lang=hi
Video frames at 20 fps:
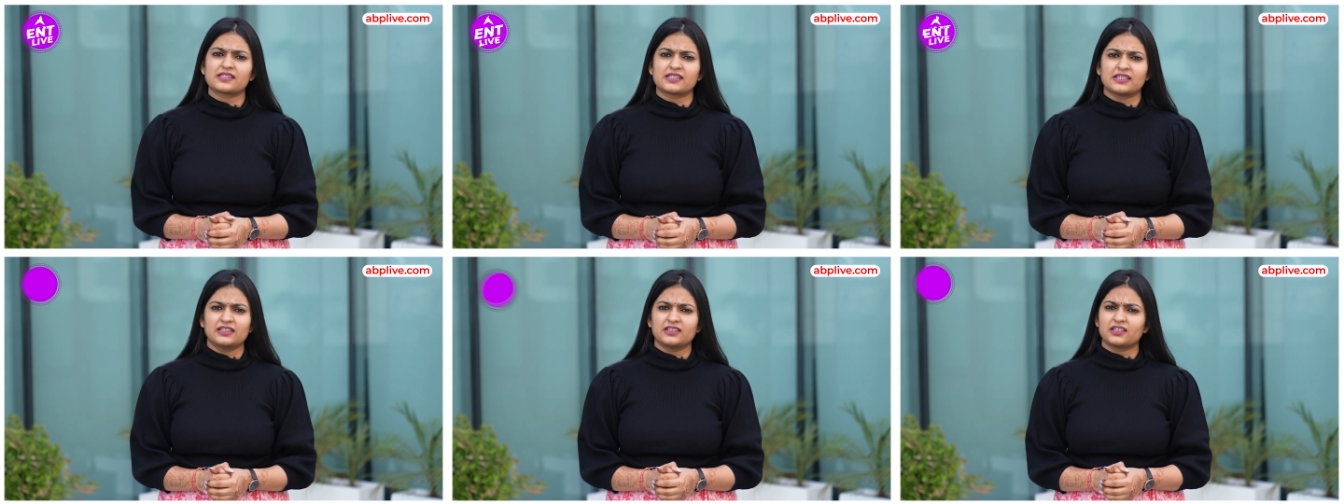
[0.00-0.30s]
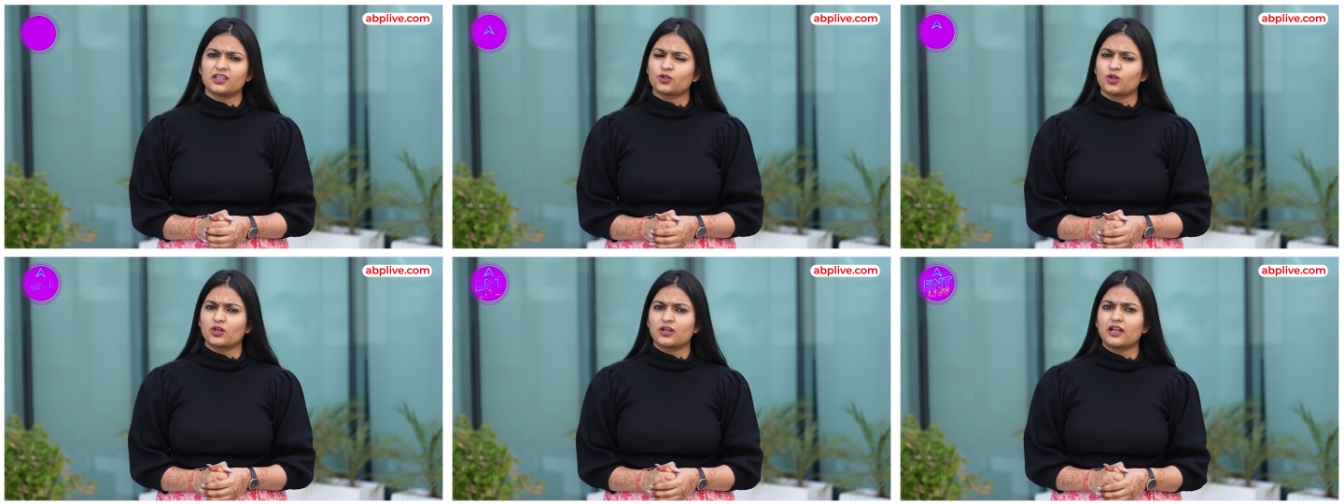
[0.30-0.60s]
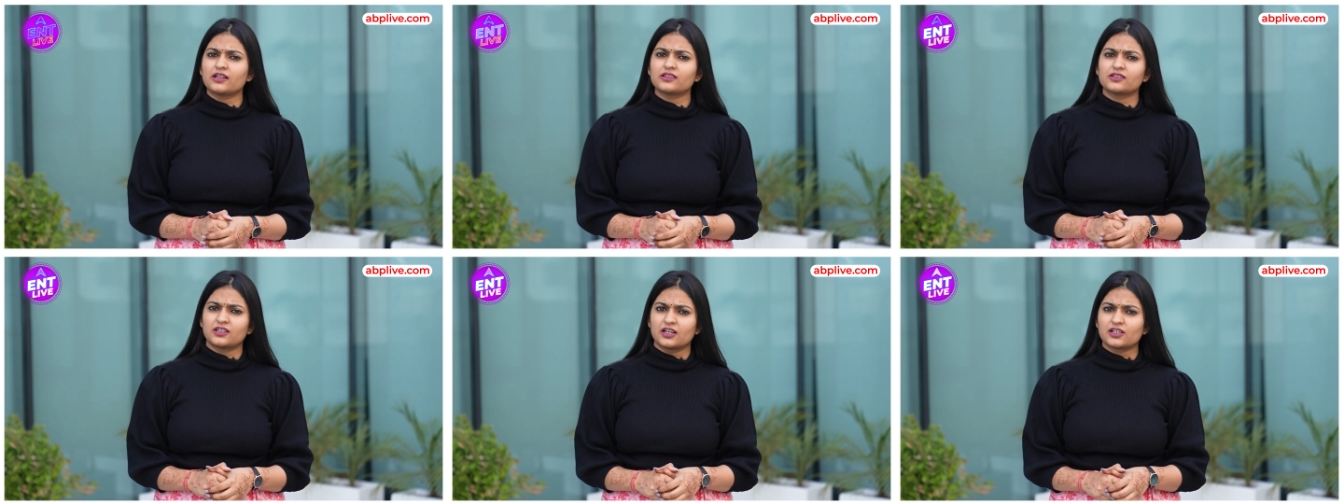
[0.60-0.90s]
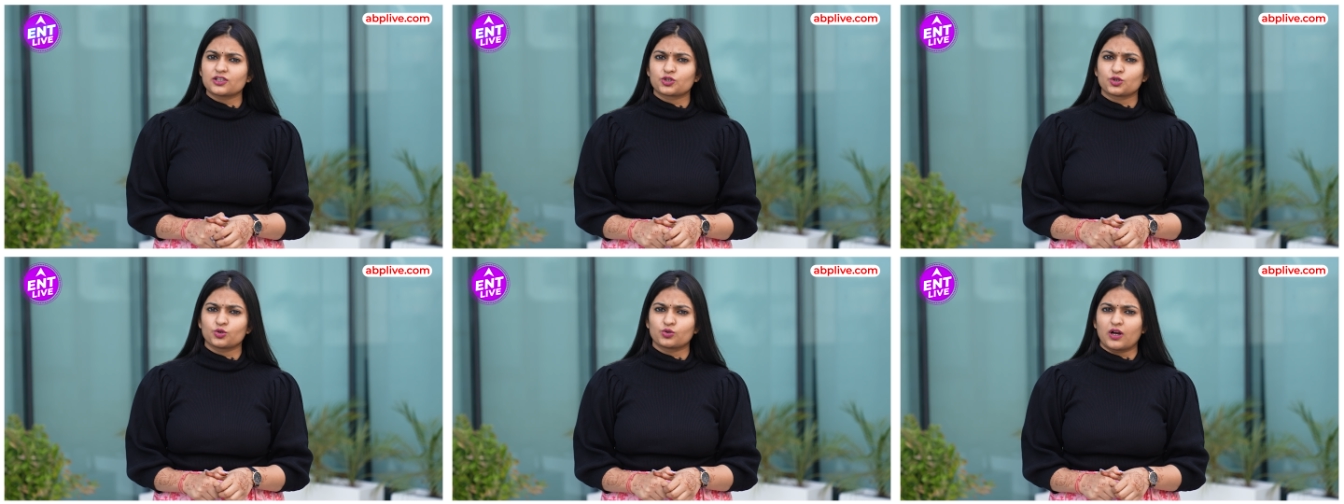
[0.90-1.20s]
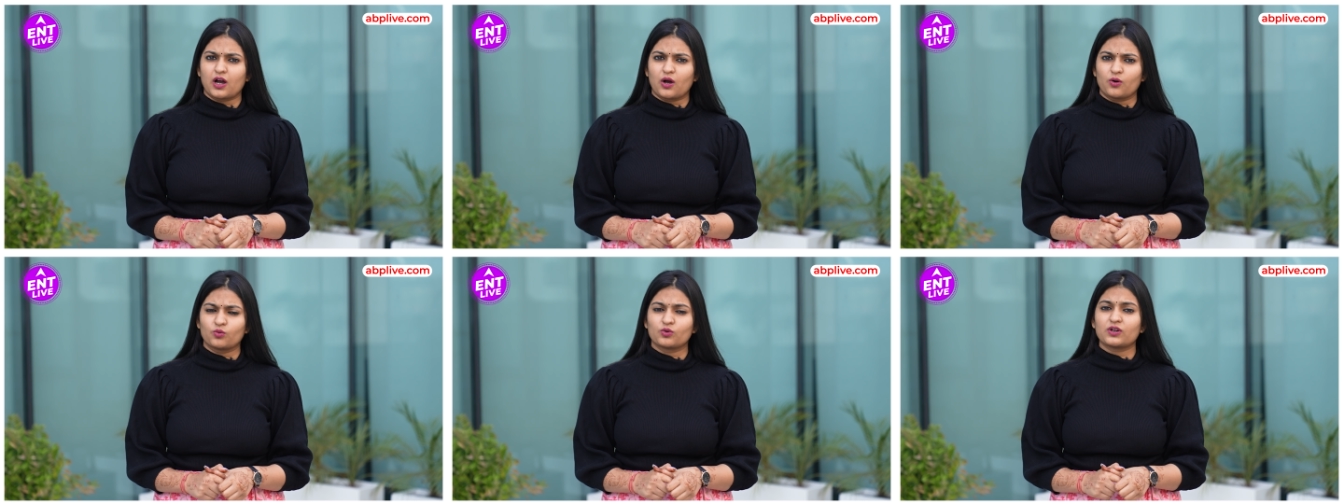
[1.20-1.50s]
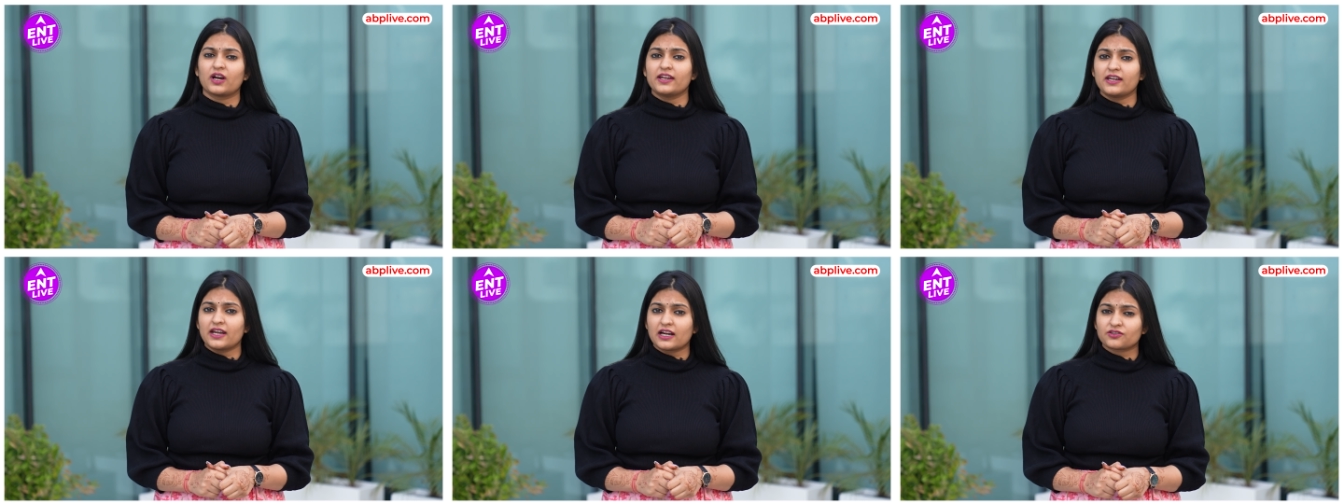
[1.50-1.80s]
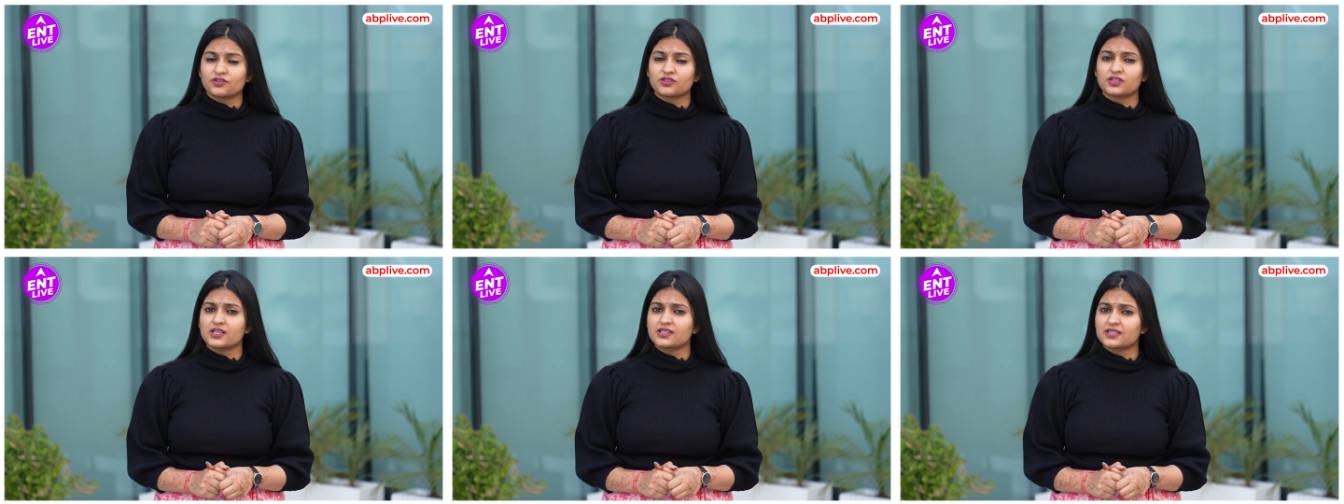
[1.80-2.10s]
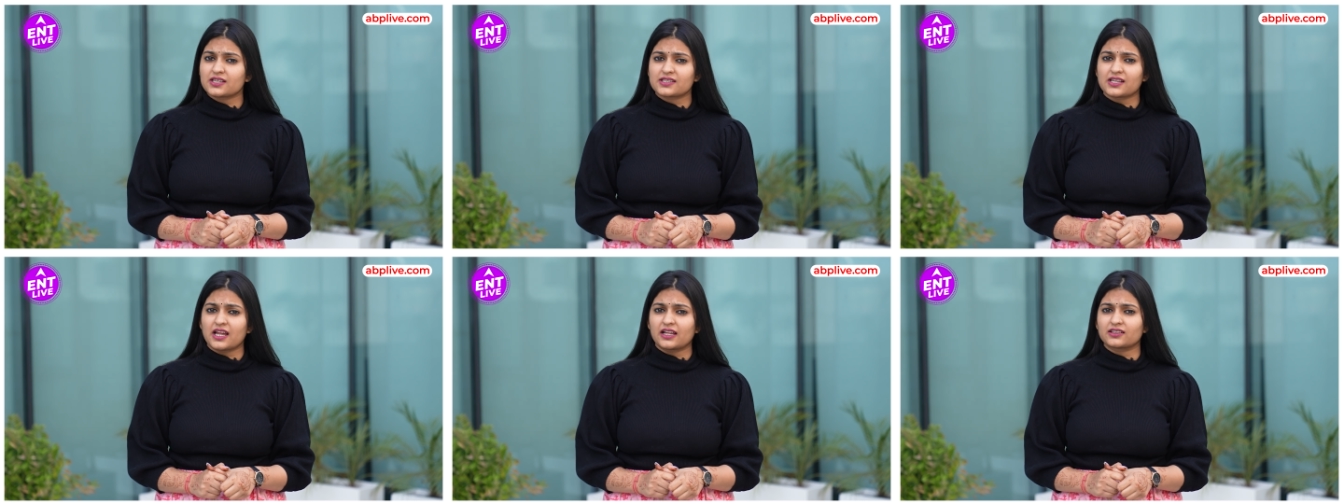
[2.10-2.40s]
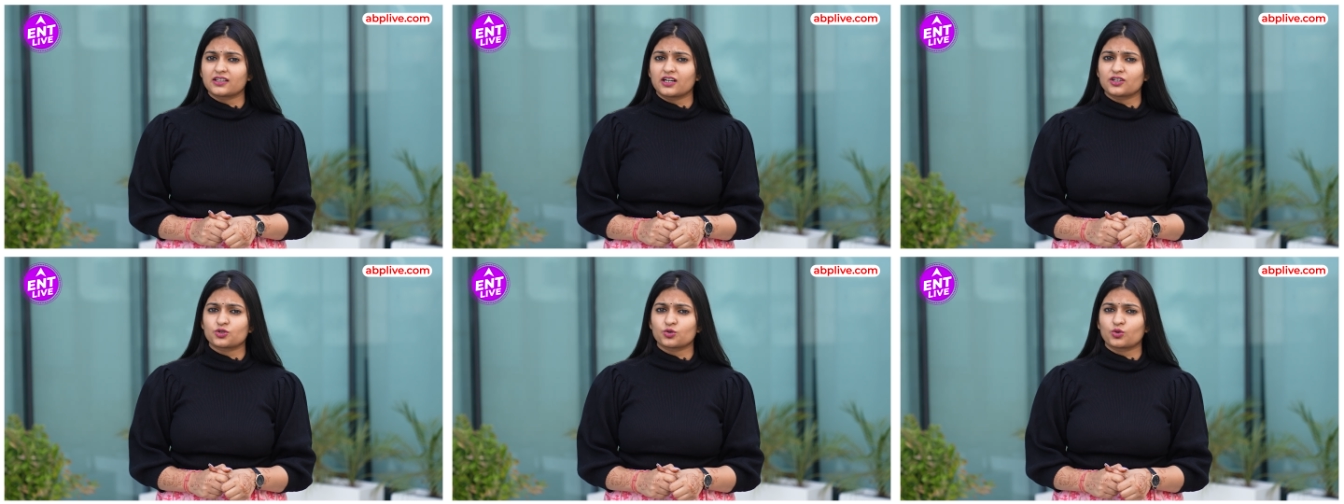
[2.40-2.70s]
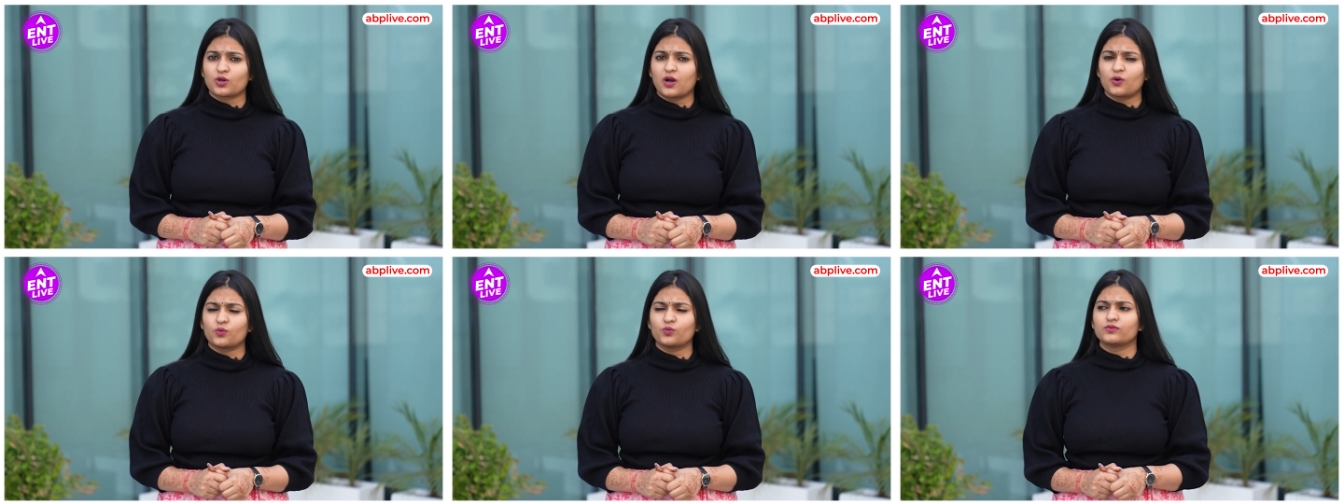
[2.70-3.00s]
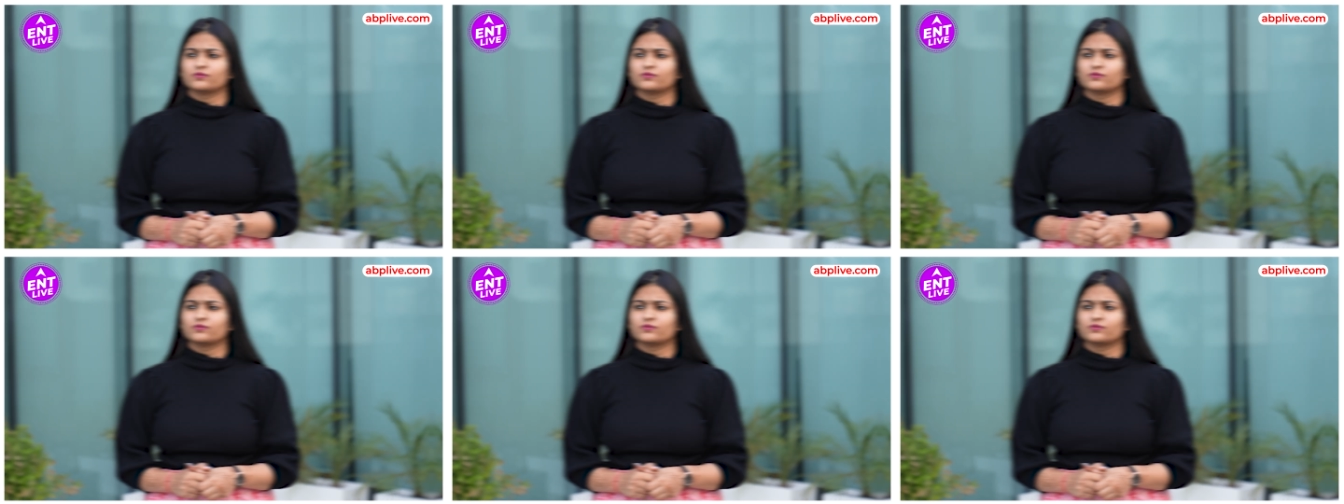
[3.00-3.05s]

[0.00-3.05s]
सीन के दौरान कर चुका हूँ कई एक्ट्रेसेस के साथ कर चुका हूँ